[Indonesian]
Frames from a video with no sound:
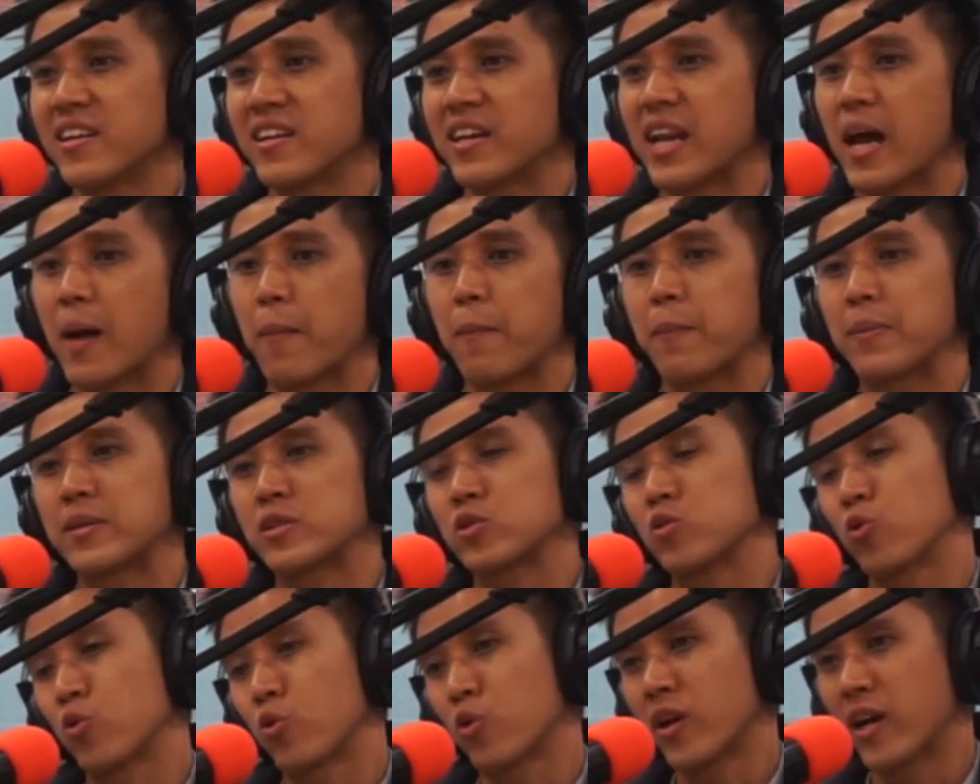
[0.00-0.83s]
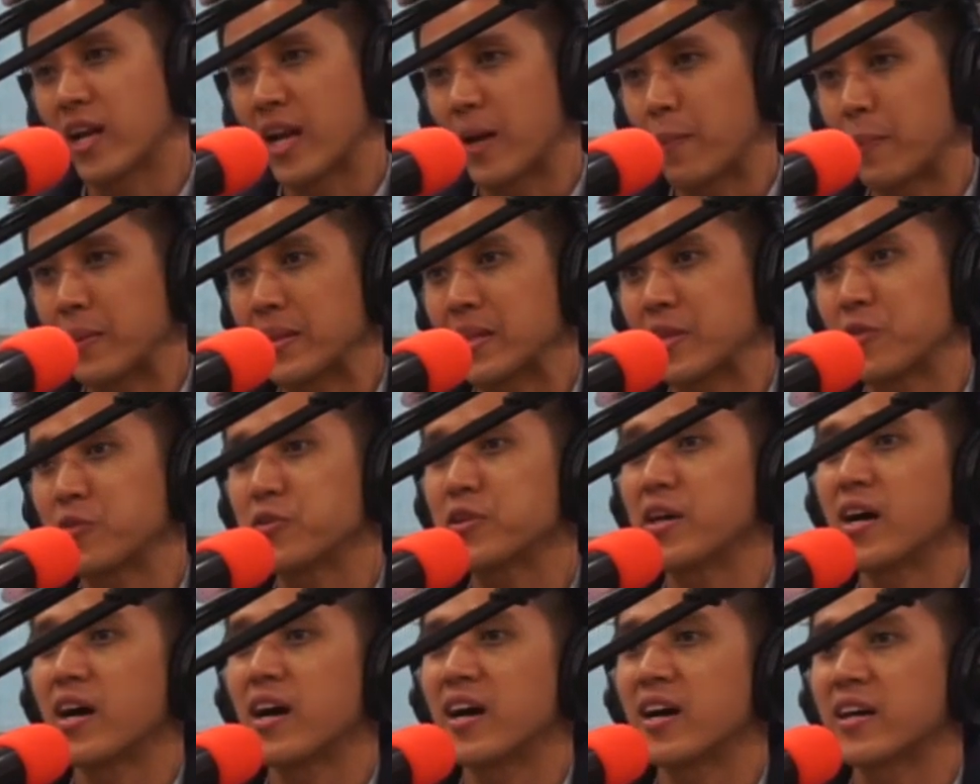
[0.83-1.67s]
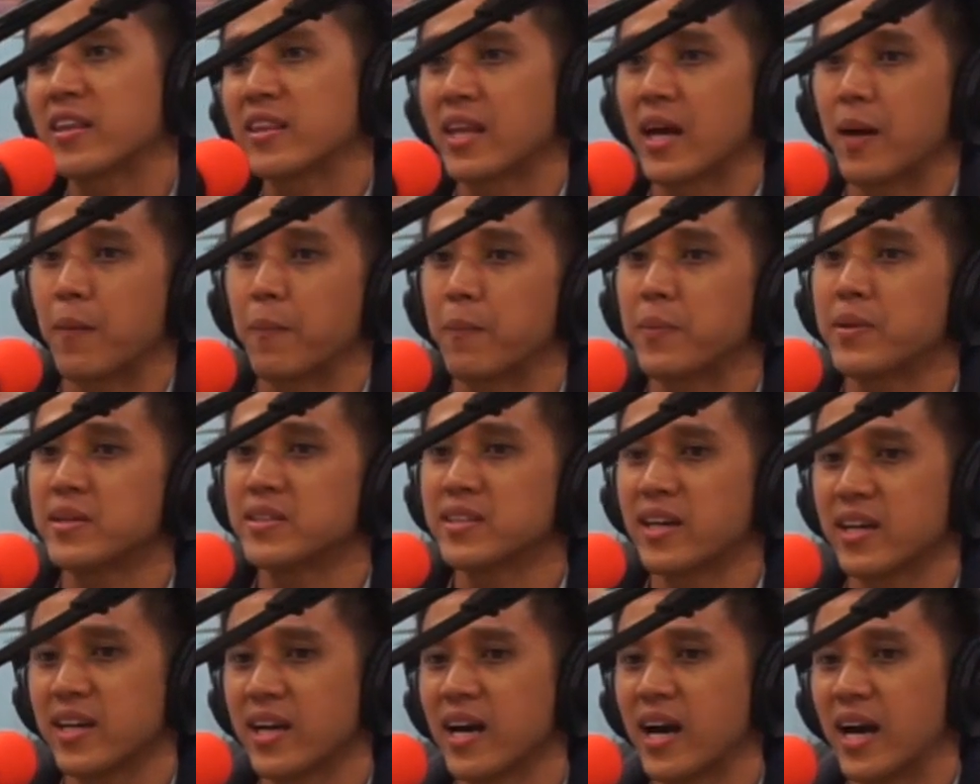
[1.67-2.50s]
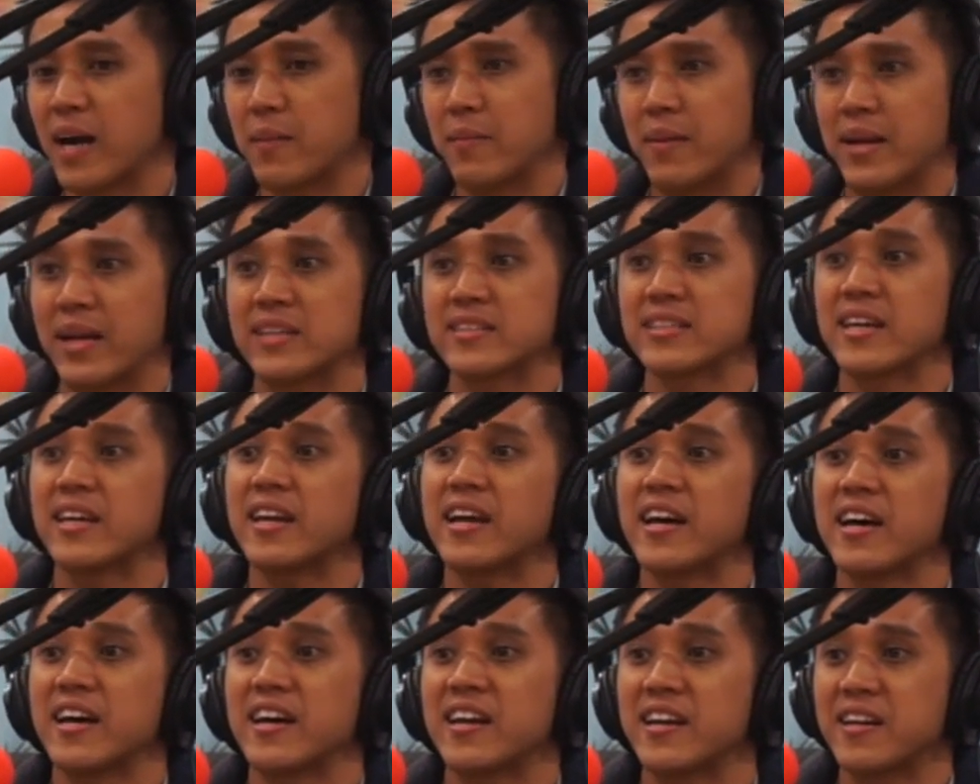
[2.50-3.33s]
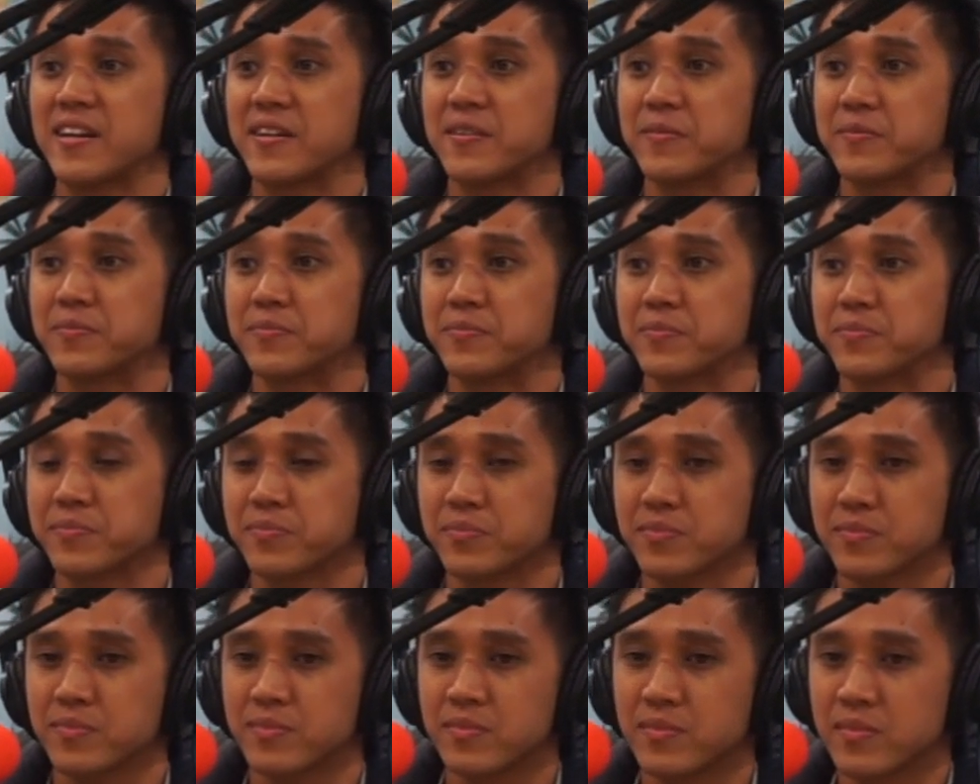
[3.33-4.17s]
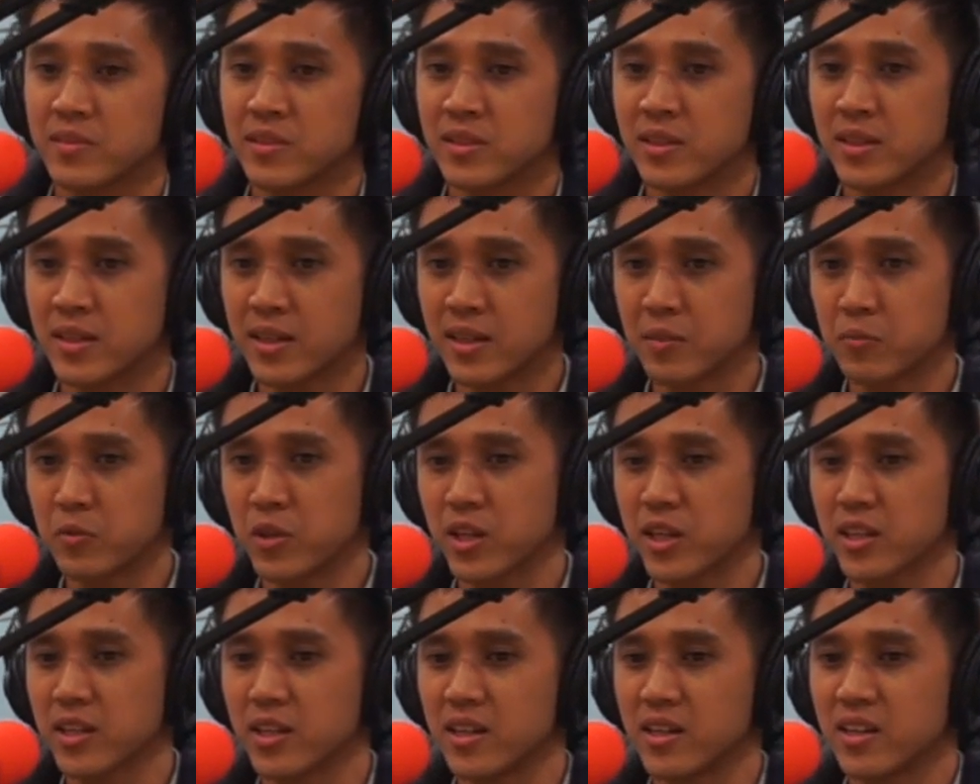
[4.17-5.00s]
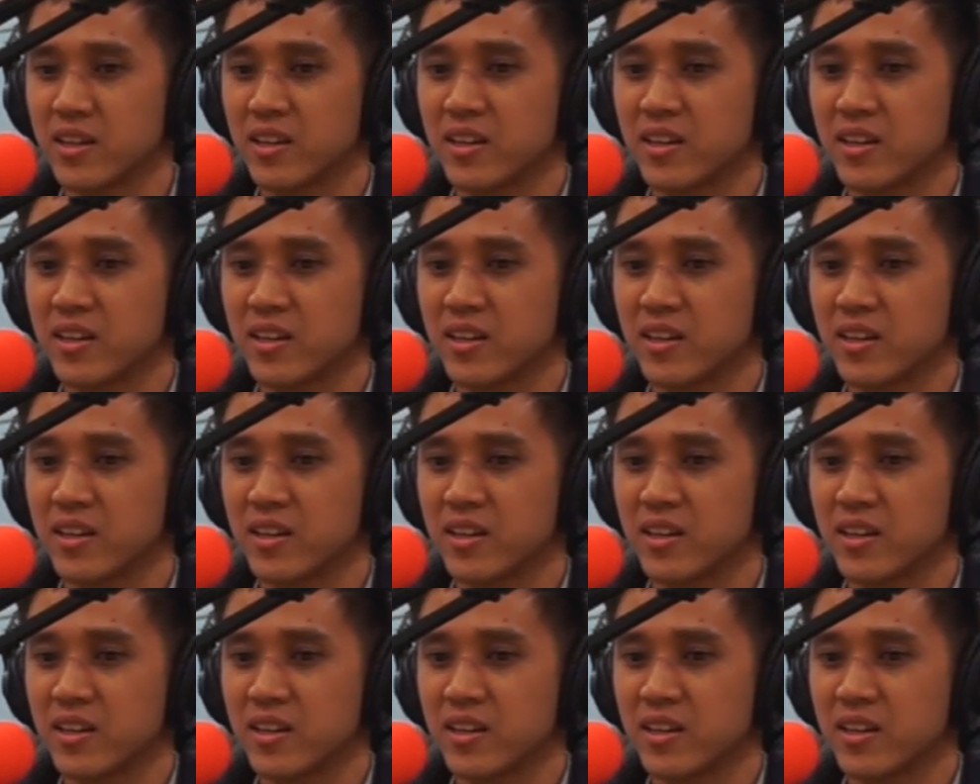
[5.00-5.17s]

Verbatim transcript: Dapat syukur nggak dapat ya udah. Betul, Tapi betul, saya betul. akan balik ke sana. Betul, betul, betul. Jadi kembali kita